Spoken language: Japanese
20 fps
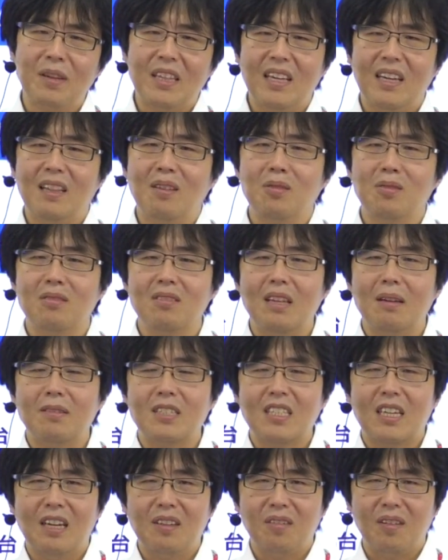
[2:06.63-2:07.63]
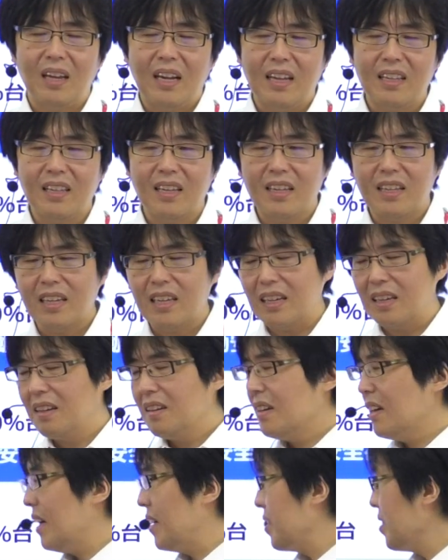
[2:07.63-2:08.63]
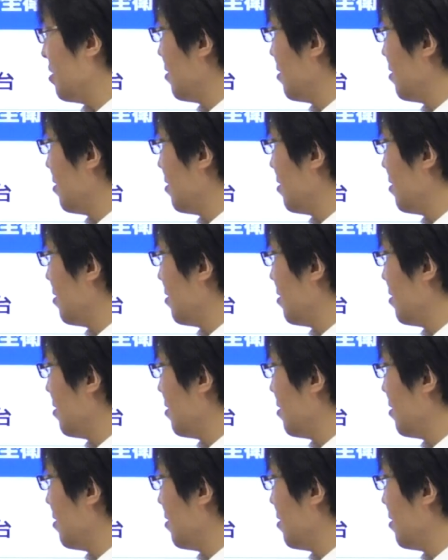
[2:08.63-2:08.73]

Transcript: みたいなことで違うのを選んだりある